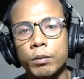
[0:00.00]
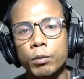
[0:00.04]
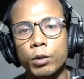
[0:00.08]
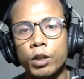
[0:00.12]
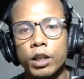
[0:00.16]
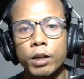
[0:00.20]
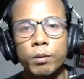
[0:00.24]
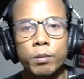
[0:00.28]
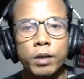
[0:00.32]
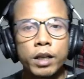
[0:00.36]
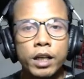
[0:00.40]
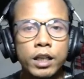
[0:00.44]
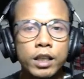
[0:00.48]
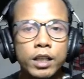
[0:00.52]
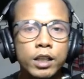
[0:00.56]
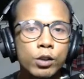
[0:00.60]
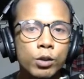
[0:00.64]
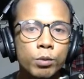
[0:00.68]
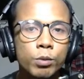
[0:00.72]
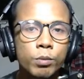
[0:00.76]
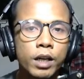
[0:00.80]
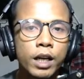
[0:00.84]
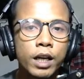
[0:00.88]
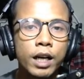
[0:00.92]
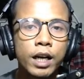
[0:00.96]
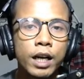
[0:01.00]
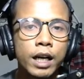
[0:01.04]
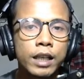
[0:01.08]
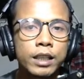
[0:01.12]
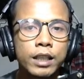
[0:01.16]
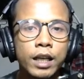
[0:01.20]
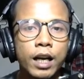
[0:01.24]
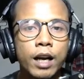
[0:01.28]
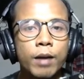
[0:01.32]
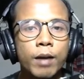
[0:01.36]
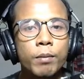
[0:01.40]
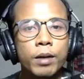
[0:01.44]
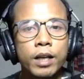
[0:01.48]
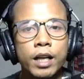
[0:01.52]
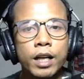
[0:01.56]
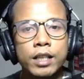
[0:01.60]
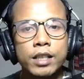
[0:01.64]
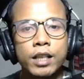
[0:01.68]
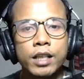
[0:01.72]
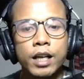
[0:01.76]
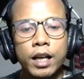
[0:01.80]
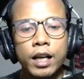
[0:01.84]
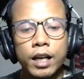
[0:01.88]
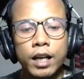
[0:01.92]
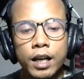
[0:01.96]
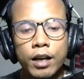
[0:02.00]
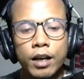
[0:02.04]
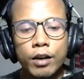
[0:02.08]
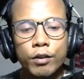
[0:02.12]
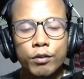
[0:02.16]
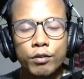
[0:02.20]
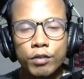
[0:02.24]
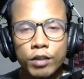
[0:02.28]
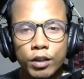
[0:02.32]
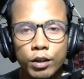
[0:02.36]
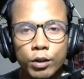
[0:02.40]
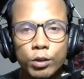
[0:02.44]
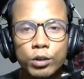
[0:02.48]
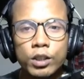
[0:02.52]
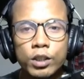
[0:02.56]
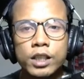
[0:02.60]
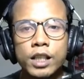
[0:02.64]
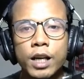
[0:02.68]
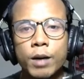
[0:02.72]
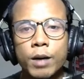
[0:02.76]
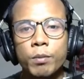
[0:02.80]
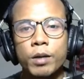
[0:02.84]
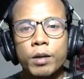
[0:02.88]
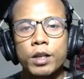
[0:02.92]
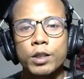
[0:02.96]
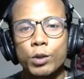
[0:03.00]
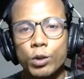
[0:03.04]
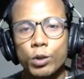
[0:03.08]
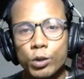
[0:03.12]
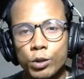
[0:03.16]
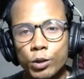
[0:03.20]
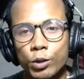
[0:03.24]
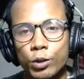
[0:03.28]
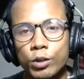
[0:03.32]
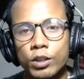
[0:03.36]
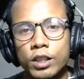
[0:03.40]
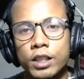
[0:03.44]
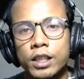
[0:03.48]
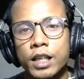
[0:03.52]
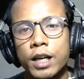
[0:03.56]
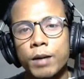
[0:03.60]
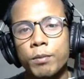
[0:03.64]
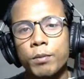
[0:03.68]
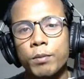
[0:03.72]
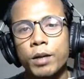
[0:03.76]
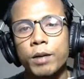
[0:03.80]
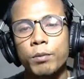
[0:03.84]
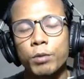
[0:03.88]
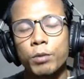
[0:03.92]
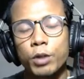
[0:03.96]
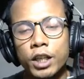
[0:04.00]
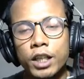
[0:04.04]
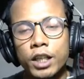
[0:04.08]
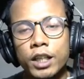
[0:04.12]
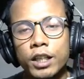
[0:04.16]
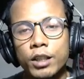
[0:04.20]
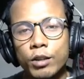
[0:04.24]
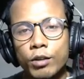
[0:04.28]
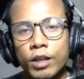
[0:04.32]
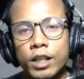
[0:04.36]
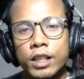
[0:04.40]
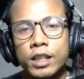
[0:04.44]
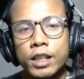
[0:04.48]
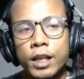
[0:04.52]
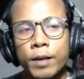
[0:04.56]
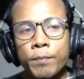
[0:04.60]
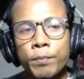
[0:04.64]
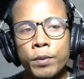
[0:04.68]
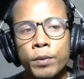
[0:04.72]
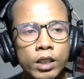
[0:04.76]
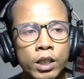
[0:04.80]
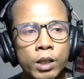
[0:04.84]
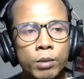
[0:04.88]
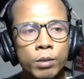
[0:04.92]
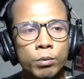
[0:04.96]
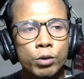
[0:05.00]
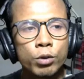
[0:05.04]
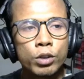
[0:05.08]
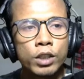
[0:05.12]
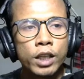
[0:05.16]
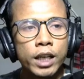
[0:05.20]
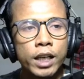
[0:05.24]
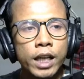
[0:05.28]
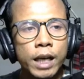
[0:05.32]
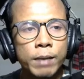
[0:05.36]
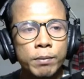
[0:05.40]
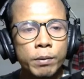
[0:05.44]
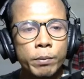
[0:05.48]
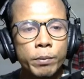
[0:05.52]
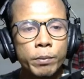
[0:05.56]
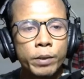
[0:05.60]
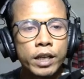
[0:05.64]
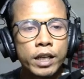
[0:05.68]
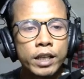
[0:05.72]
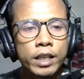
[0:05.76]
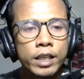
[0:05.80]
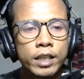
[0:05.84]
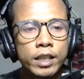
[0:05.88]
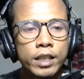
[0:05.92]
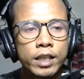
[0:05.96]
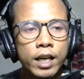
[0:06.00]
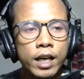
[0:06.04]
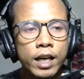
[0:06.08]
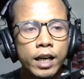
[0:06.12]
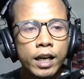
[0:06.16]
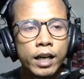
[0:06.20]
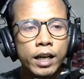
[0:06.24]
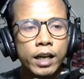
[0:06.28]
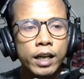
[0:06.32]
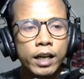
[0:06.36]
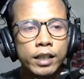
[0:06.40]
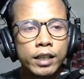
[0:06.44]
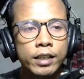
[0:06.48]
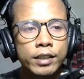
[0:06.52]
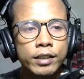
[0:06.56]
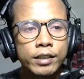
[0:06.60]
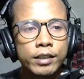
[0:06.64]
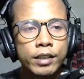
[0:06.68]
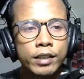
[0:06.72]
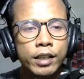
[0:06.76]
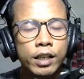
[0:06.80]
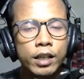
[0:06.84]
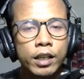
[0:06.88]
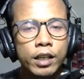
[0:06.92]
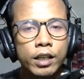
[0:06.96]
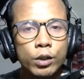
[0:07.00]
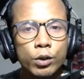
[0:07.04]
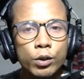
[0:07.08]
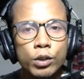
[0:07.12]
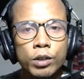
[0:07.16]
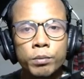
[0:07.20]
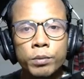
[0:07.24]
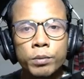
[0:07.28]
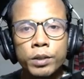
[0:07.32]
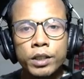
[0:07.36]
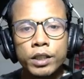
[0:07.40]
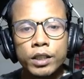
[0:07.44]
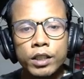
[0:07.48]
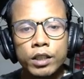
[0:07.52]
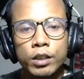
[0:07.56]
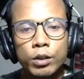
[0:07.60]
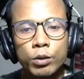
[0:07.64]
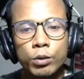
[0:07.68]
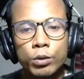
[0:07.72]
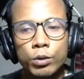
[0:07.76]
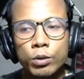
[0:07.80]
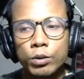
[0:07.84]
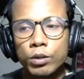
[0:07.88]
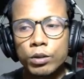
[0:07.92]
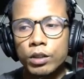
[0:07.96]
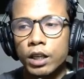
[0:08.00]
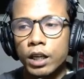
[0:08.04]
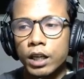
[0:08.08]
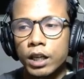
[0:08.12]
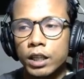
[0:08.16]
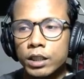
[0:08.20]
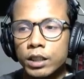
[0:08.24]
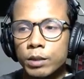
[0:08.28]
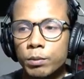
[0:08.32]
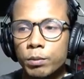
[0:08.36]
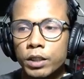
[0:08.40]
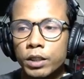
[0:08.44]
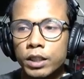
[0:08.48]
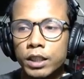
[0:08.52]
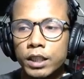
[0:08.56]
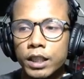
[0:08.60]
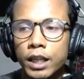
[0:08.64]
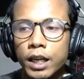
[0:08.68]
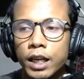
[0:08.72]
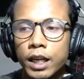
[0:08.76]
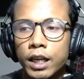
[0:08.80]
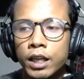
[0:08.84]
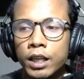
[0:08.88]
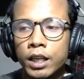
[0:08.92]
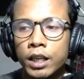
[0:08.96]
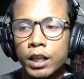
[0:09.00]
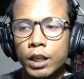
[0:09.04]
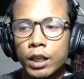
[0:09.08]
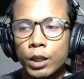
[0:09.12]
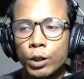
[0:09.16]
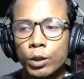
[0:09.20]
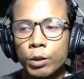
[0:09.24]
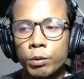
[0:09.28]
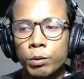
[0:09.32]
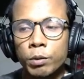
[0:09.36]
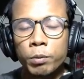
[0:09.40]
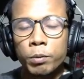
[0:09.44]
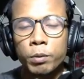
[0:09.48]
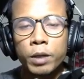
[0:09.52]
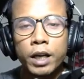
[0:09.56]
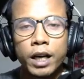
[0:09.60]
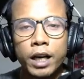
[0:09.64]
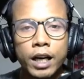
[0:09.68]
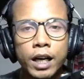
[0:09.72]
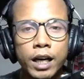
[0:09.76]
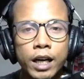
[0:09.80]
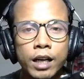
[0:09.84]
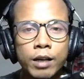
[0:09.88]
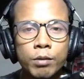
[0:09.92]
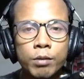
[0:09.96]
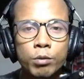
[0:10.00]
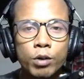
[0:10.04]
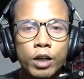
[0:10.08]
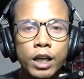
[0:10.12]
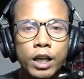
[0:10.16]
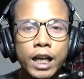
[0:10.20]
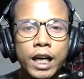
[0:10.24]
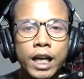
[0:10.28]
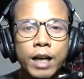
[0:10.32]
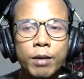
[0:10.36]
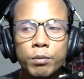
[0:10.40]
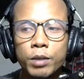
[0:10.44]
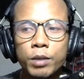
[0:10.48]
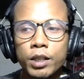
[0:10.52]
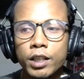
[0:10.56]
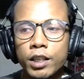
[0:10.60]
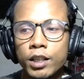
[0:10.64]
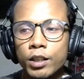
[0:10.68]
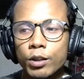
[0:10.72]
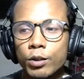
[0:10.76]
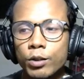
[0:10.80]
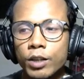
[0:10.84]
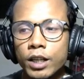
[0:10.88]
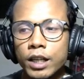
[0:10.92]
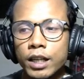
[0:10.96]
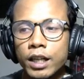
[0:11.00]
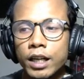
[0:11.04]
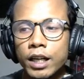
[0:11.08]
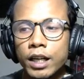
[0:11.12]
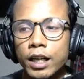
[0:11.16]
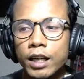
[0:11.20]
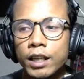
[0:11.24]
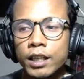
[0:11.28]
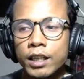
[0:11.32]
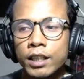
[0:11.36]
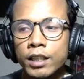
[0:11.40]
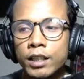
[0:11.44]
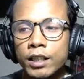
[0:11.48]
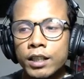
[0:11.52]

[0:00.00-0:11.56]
Mungkin bedanya cuma agak terlambat aja karena videonya sama, source code-nya sama, mungkin itu aja. Kemudian apa bedanya dengan uh, Udemy gitu? Uh, sepertinya Udemy belakangan mulai rame gitu karena